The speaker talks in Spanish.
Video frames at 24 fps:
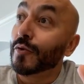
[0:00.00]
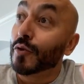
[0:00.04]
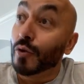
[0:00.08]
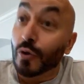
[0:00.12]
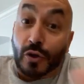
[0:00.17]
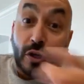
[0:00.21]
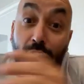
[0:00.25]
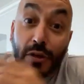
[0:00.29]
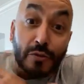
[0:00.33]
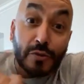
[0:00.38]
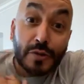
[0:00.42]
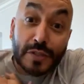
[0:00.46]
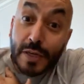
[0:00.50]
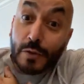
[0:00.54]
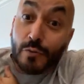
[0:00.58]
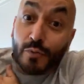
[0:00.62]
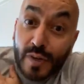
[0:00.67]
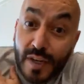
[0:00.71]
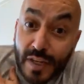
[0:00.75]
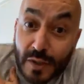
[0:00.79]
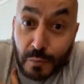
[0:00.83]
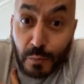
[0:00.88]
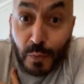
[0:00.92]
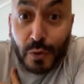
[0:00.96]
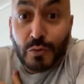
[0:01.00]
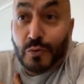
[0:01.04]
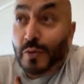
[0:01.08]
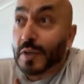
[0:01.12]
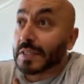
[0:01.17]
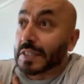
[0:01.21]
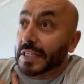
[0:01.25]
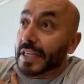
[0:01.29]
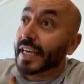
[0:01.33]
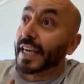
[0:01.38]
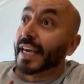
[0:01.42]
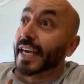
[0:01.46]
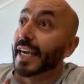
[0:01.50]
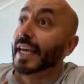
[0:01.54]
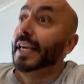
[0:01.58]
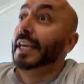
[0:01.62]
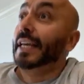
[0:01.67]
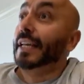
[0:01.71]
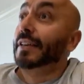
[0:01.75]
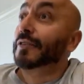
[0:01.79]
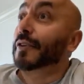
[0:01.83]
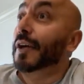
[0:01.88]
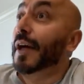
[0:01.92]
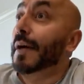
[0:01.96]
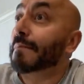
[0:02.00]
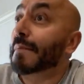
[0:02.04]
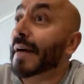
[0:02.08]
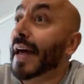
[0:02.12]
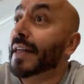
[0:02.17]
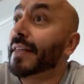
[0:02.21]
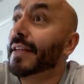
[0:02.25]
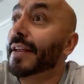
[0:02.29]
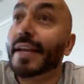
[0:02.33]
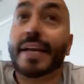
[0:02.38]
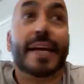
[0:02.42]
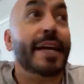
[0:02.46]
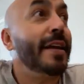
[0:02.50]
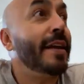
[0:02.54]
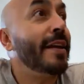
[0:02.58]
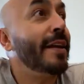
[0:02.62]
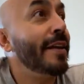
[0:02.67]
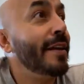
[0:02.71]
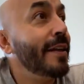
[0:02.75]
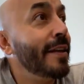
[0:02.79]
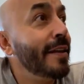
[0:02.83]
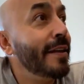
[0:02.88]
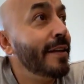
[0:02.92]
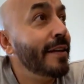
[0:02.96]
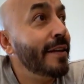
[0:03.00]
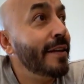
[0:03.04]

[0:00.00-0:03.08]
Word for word: Yo quiero ser un esposo así, que toda madre.